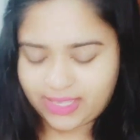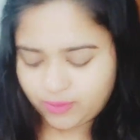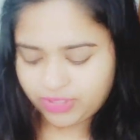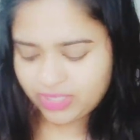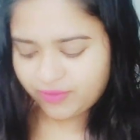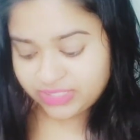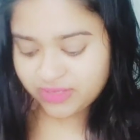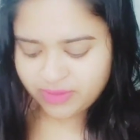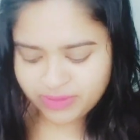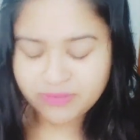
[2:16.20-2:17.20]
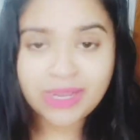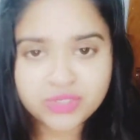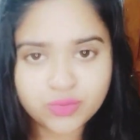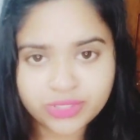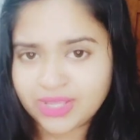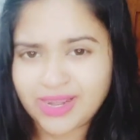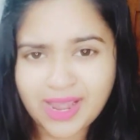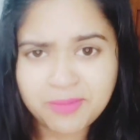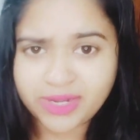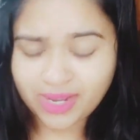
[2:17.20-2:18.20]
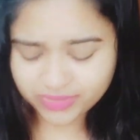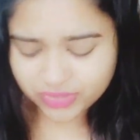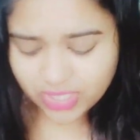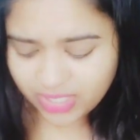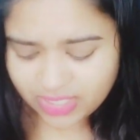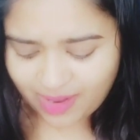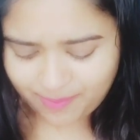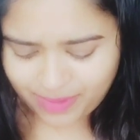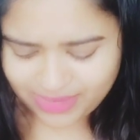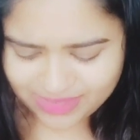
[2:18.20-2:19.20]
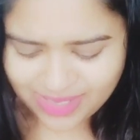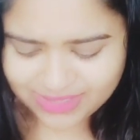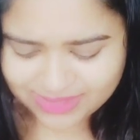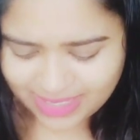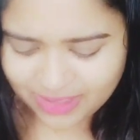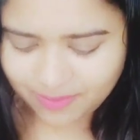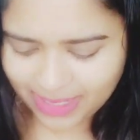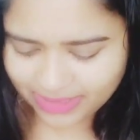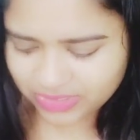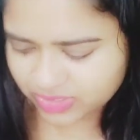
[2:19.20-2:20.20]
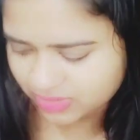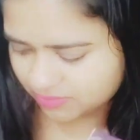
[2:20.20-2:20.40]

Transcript: क्योंकि विंटर में भी बारिश हो रही थी हमारे आज यहाँ पे इतना ज़्यादा बारिश